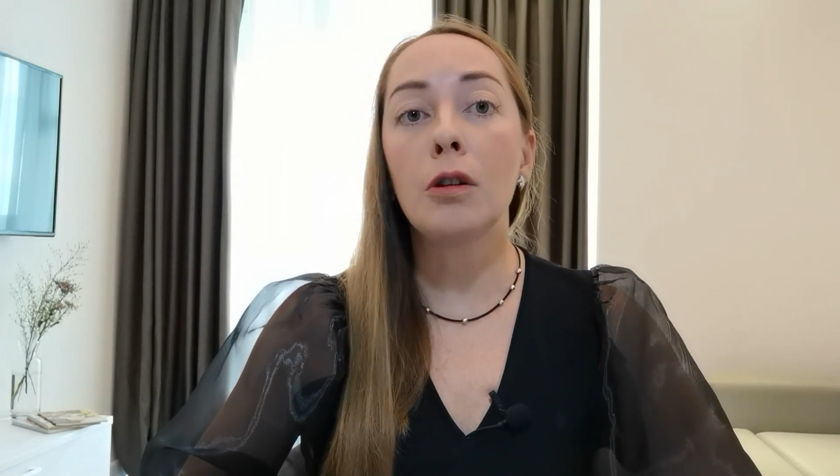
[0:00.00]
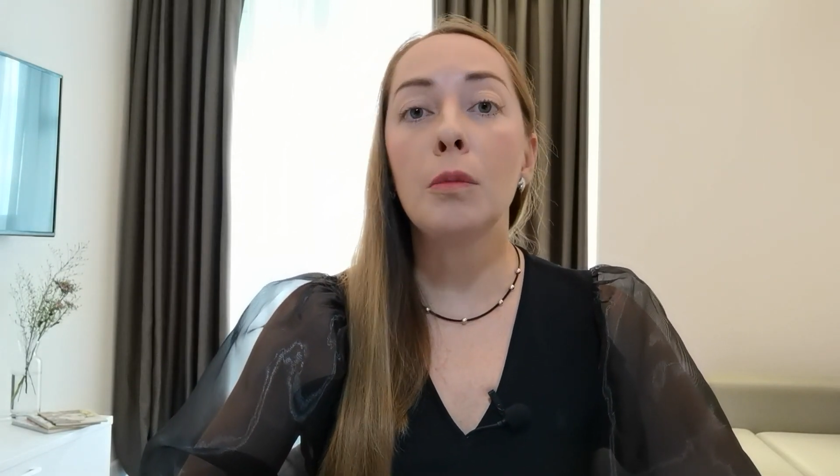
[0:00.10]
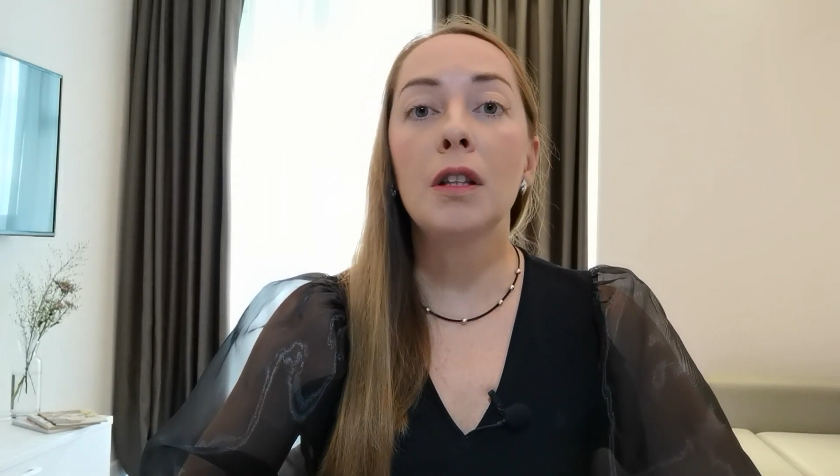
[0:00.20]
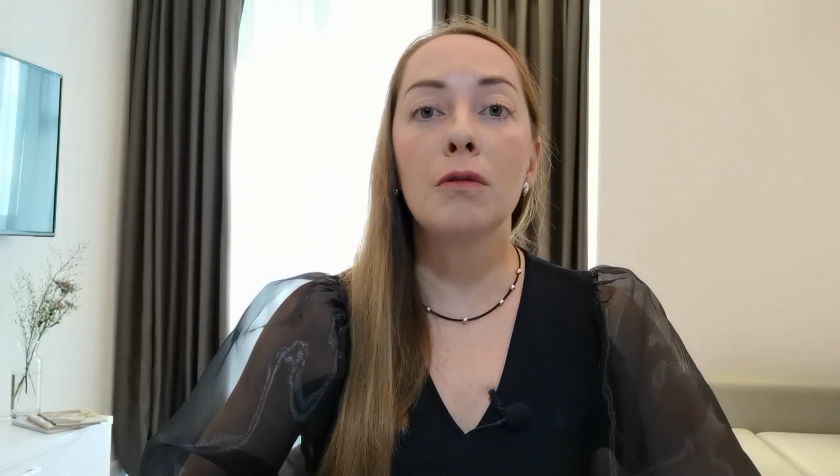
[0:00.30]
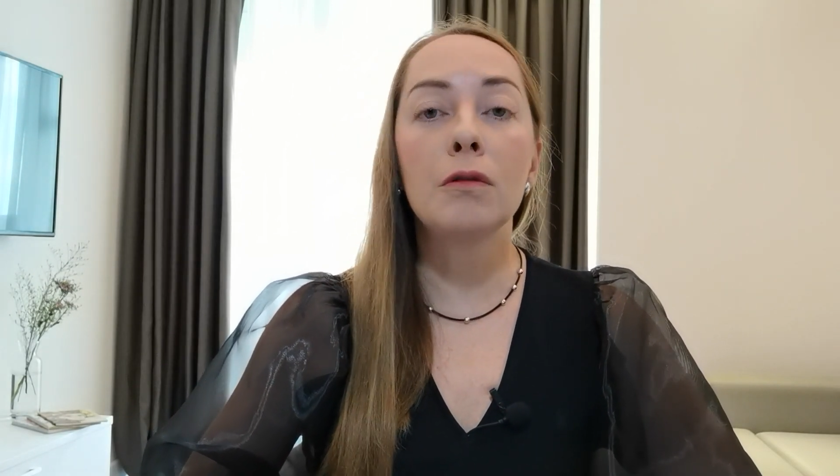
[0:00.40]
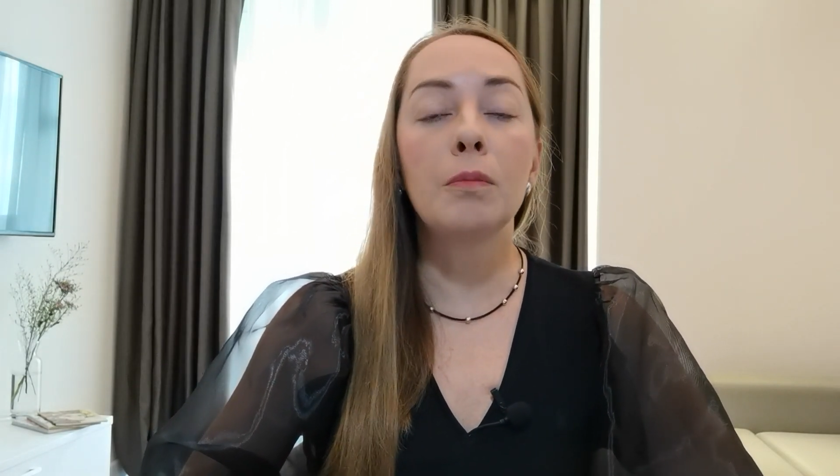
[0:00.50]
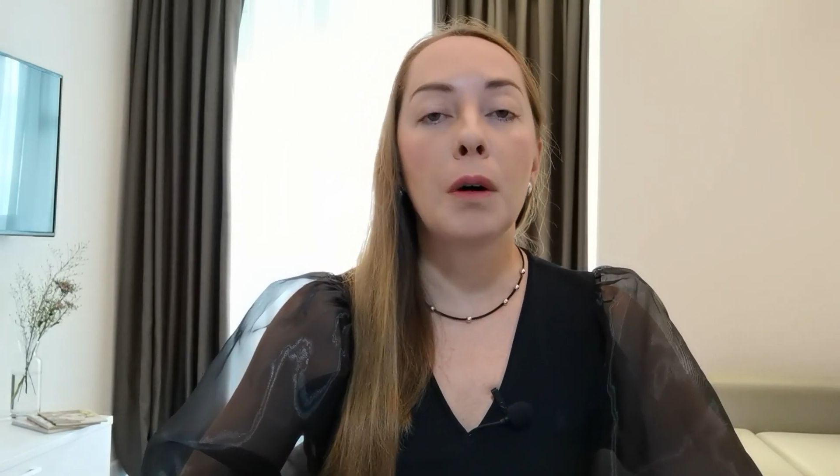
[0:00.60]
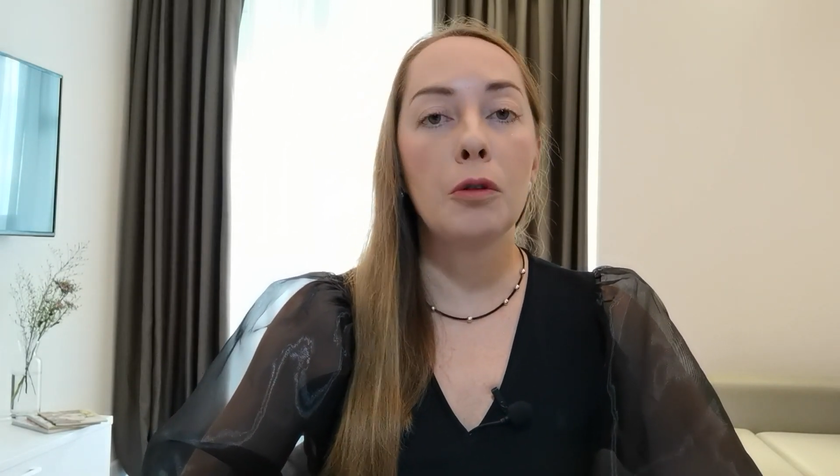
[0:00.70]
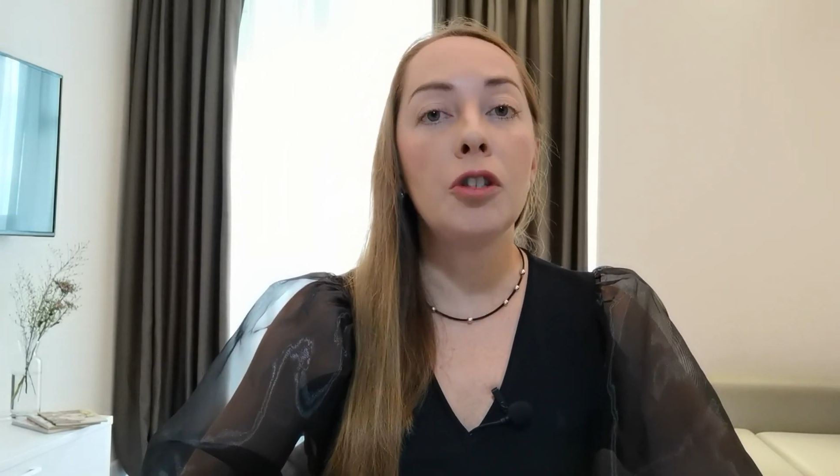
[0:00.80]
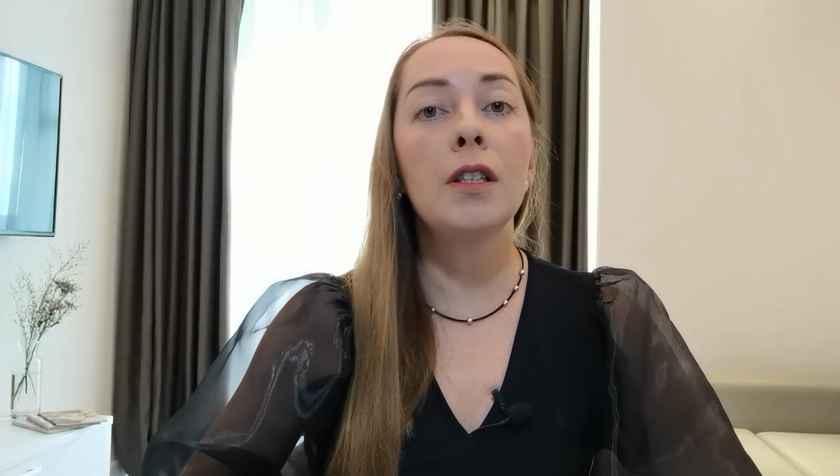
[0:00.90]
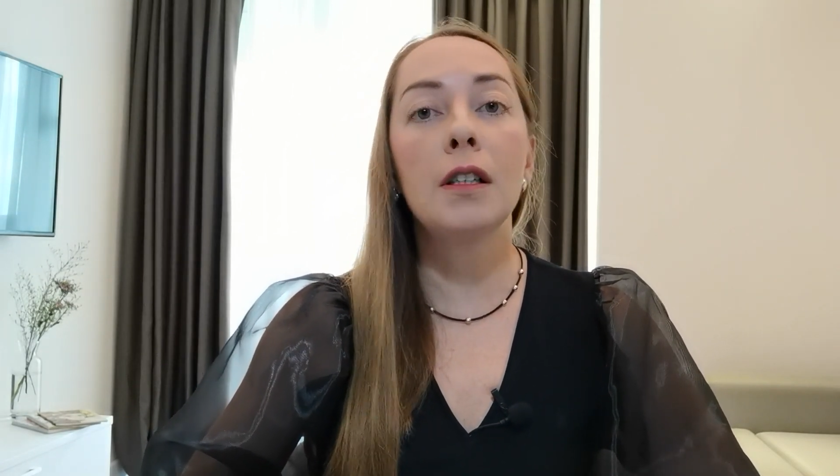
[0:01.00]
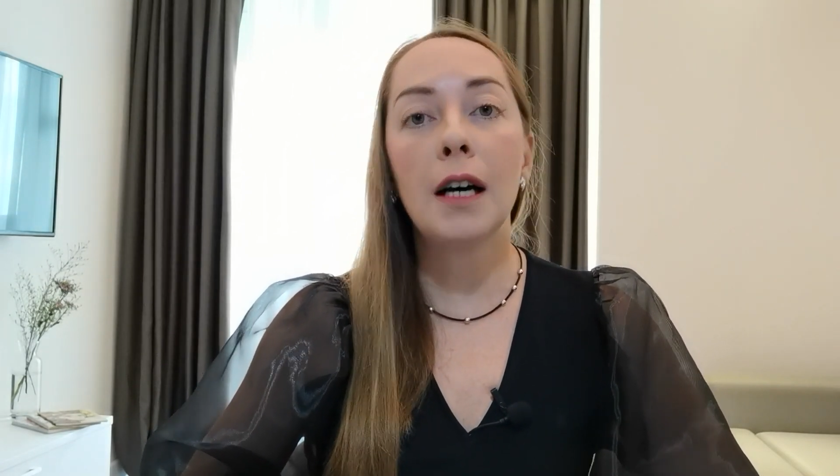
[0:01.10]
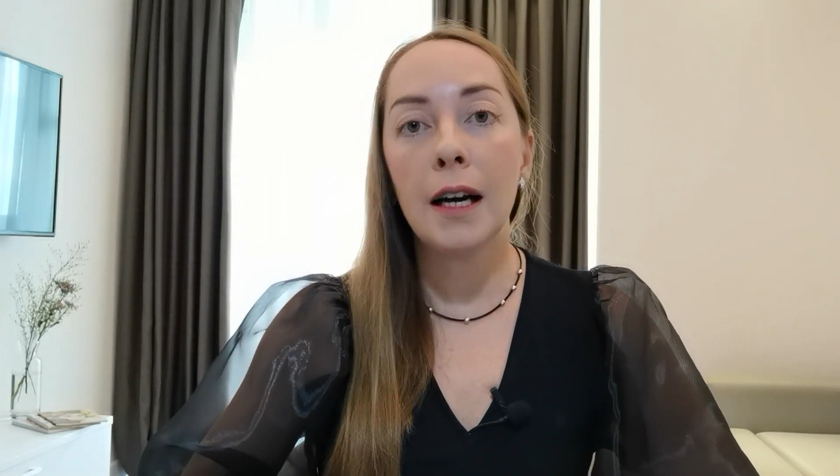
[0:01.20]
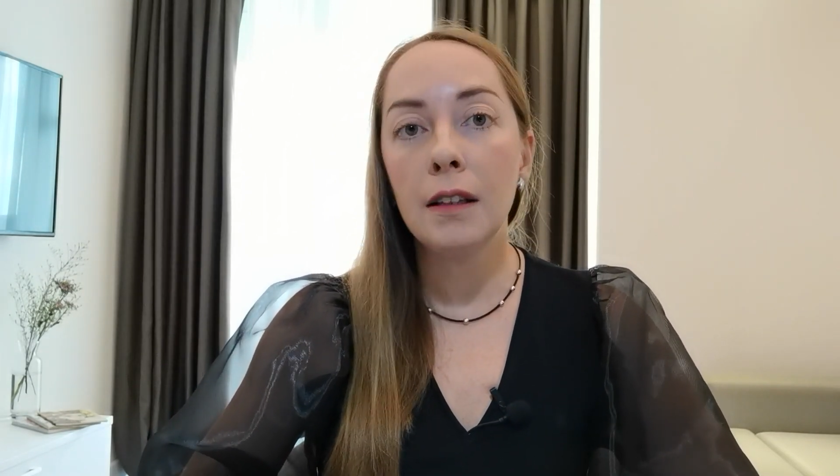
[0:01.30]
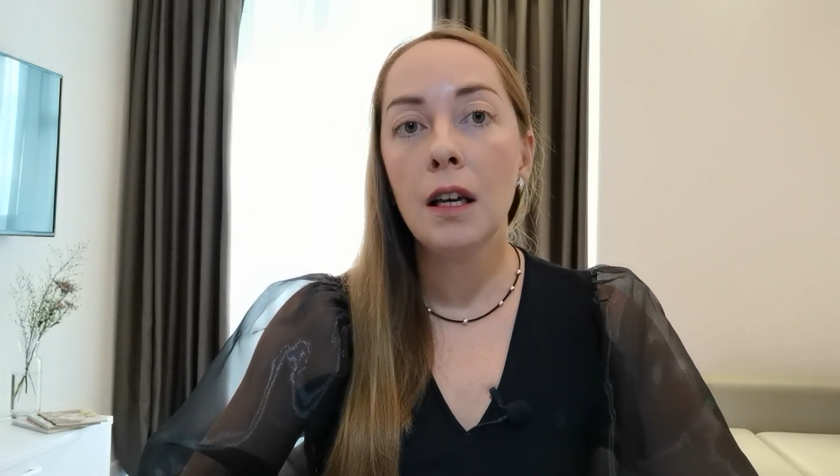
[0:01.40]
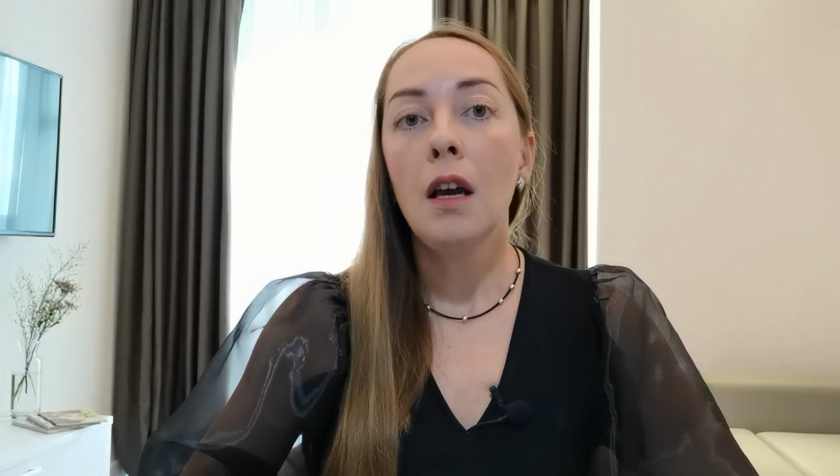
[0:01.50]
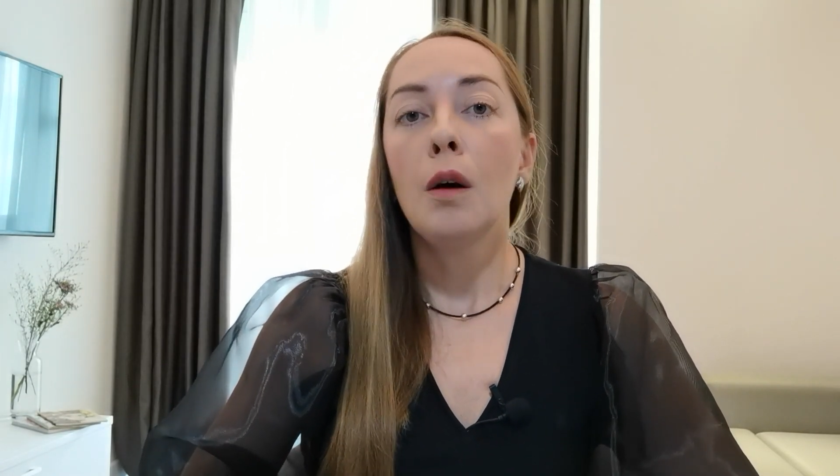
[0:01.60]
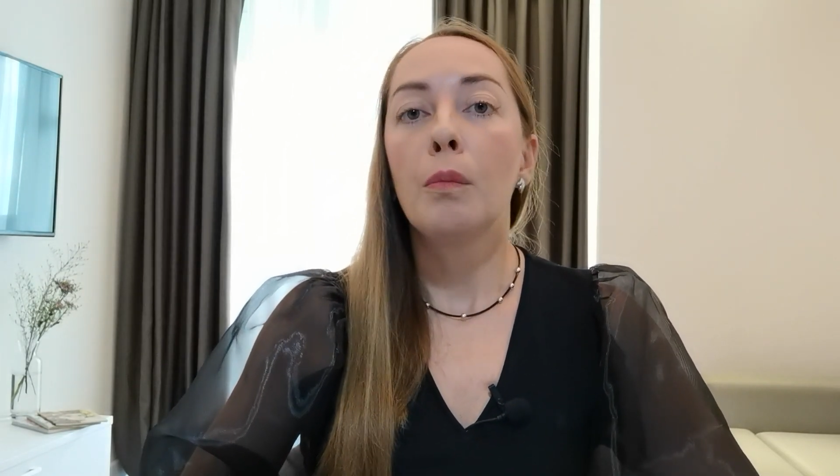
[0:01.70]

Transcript: кроме того вы получите гайд